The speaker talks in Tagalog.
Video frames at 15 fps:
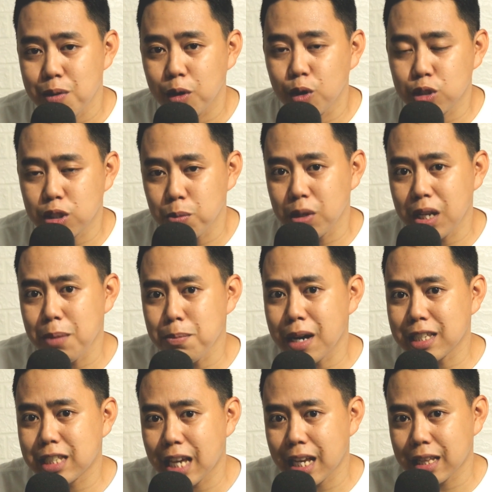Gusto mo nang
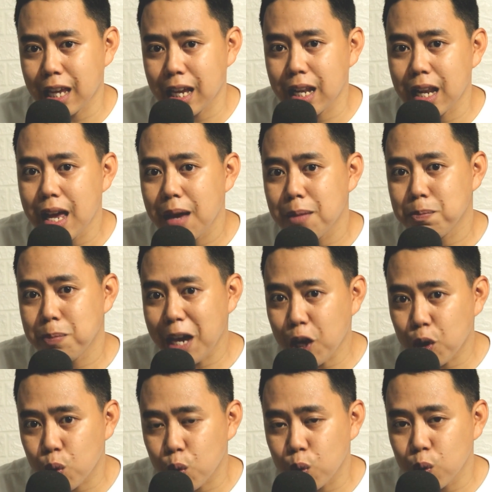magsettle,
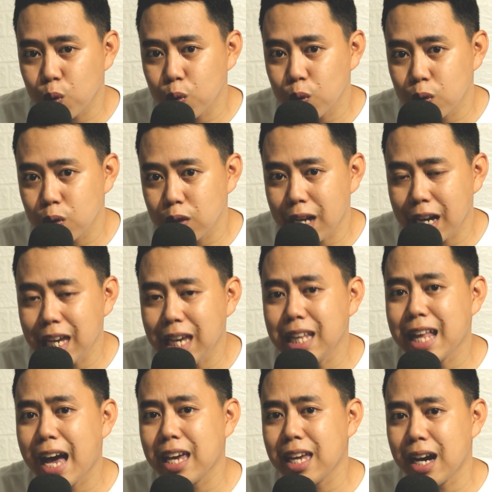pero
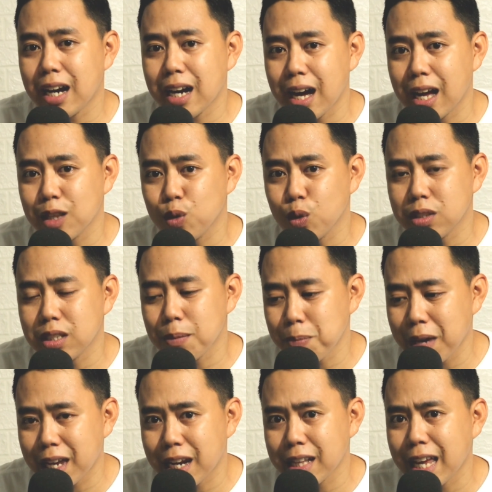nanghihinayang ka dun sa
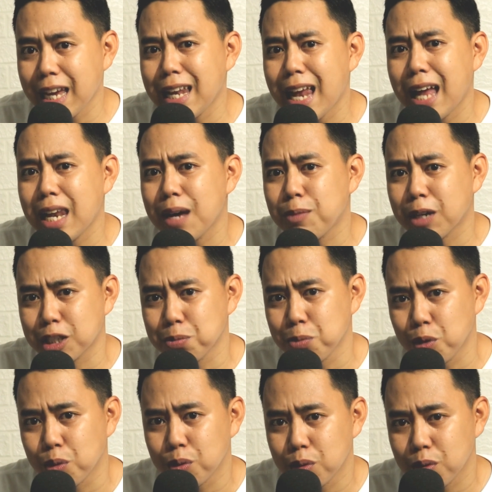pera na ilalabas
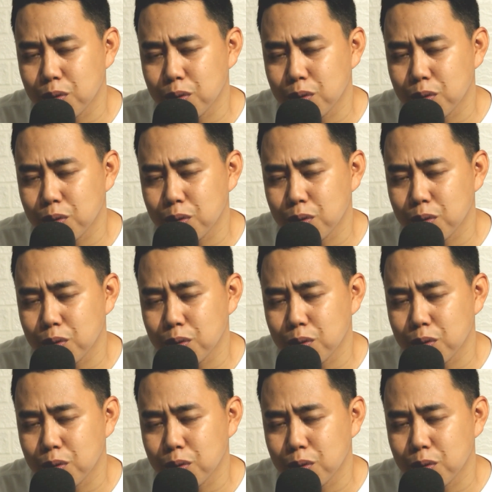mo.